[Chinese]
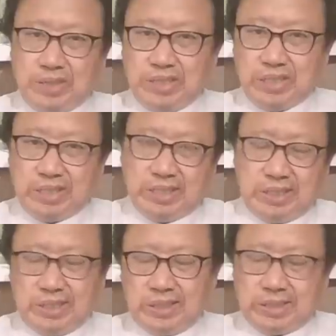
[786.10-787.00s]
以
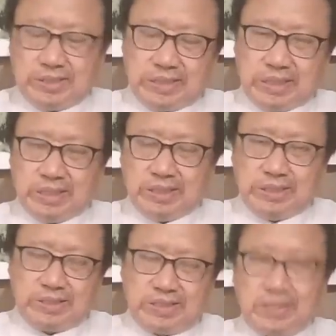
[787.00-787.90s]
这个
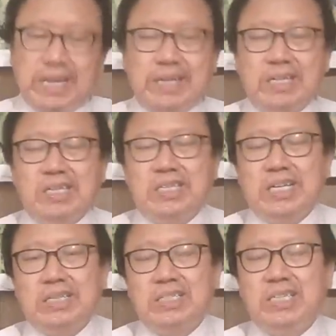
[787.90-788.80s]
迟来的力气
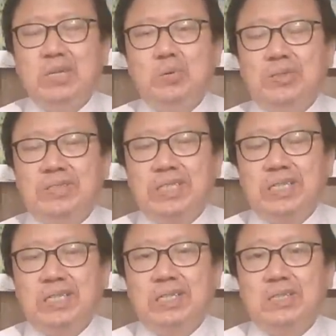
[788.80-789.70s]
啊，倾国之力
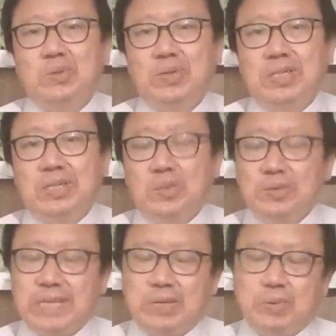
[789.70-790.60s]
去攻
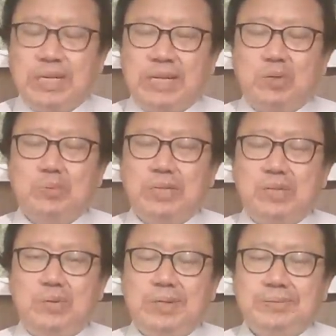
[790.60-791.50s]
占乌克兰东部地
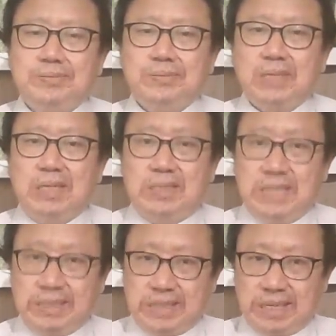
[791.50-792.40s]
区。
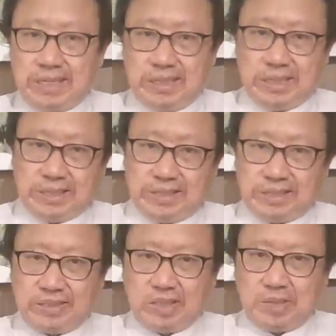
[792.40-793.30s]
现在一个城
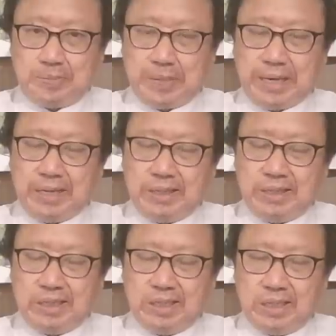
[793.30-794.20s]
市叫北
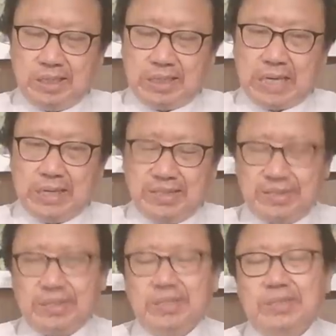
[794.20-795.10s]
顿内
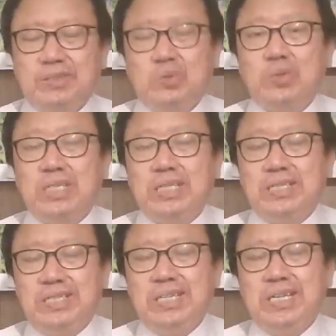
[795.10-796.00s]
茨克，所进行
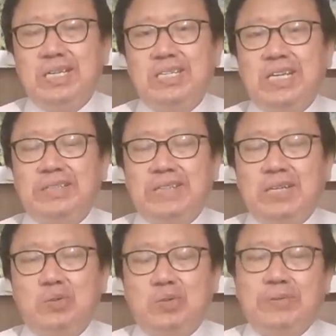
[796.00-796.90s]
激烈的巷战，
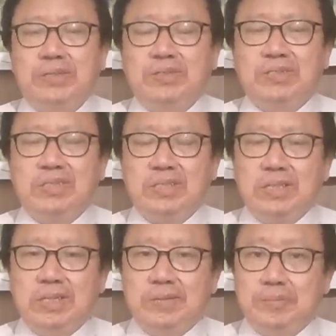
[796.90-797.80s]
双方都是
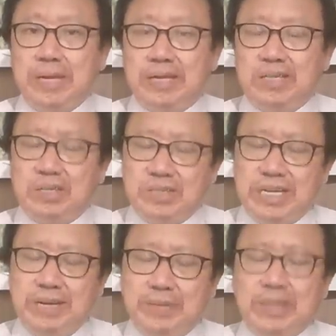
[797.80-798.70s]
每一条
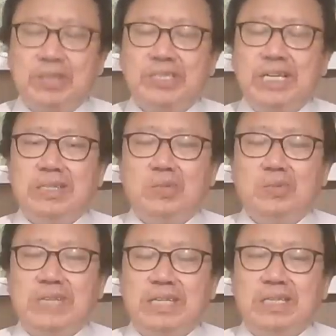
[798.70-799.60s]
街、每条巷的作
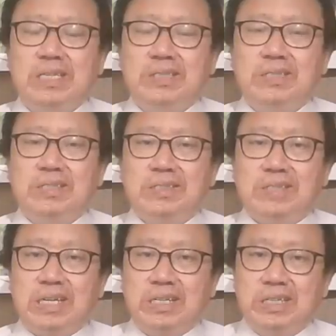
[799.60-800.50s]
战，甚至
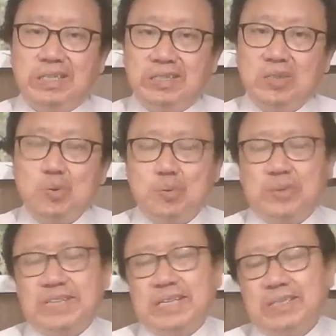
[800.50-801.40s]
是肉搏
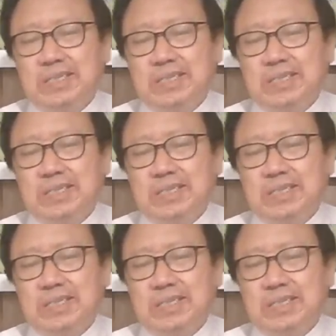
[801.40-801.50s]
战。